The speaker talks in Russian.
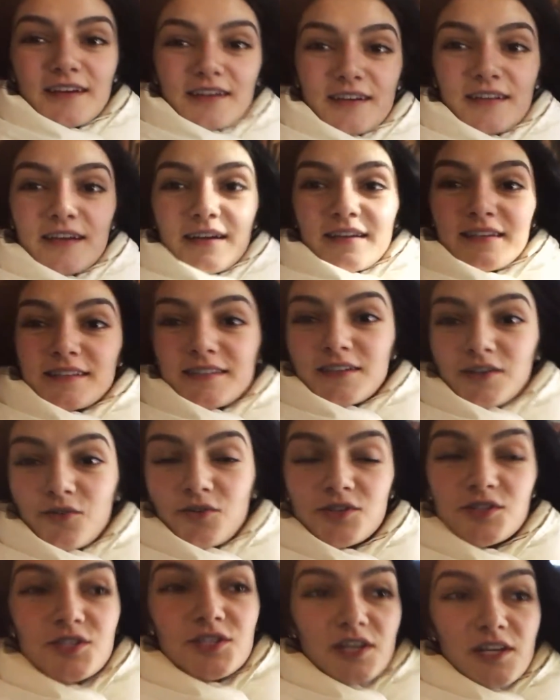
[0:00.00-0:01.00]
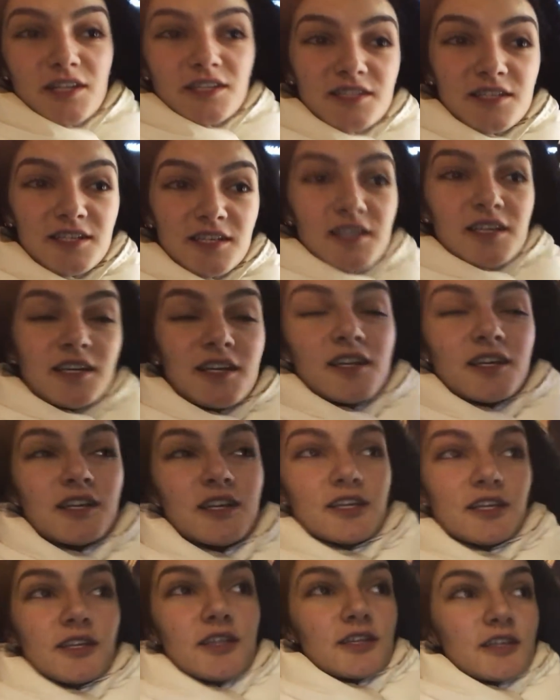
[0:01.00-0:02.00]
когда они закончились,
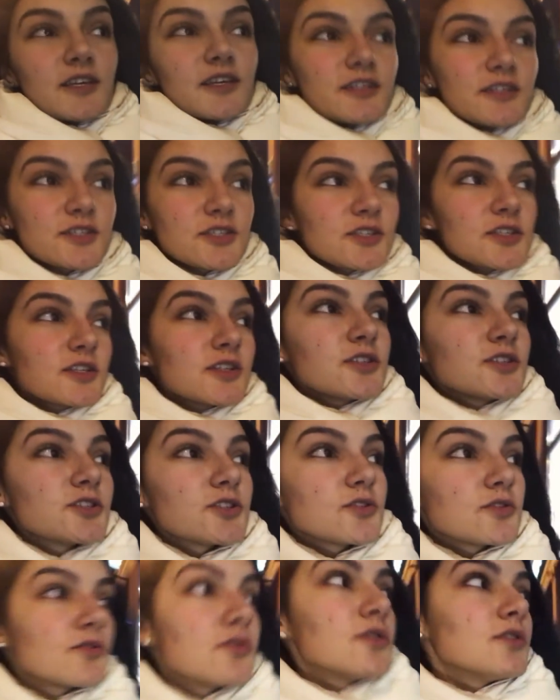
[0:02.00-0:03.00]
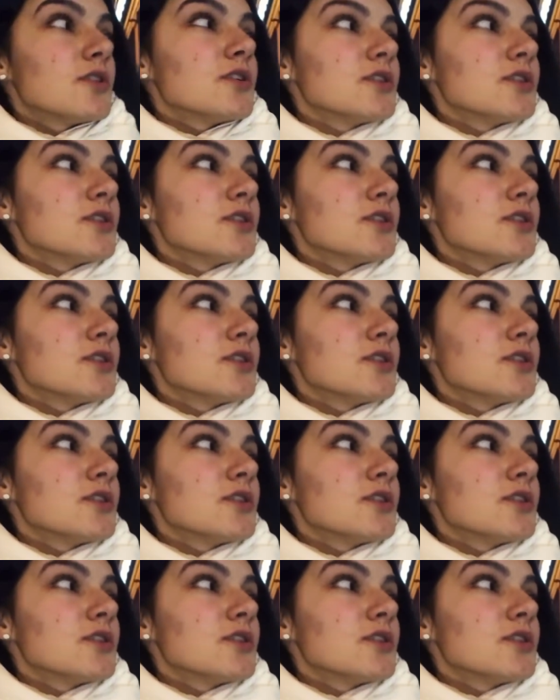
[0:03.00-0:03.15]
и решила, что